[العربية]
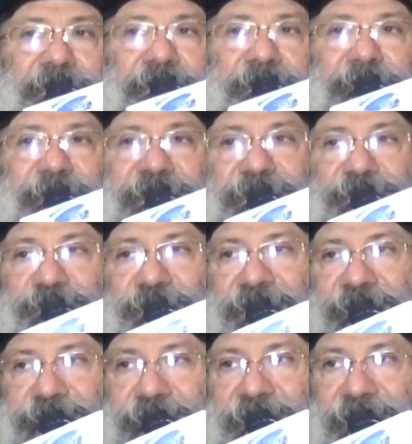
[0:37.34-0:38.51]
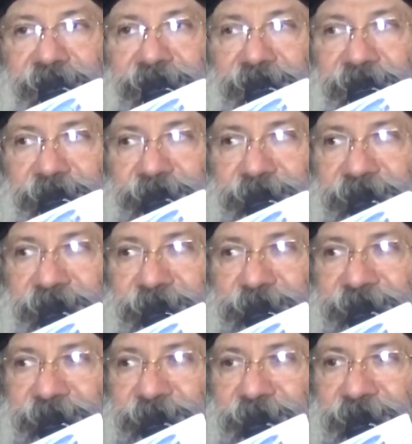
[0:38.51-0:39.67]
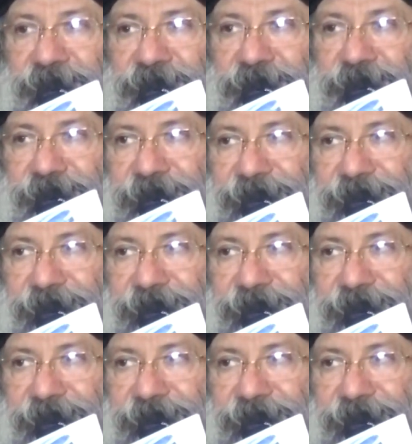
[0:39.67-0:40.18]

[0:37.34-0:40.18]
المزروعة في العالم بتجيب ثمار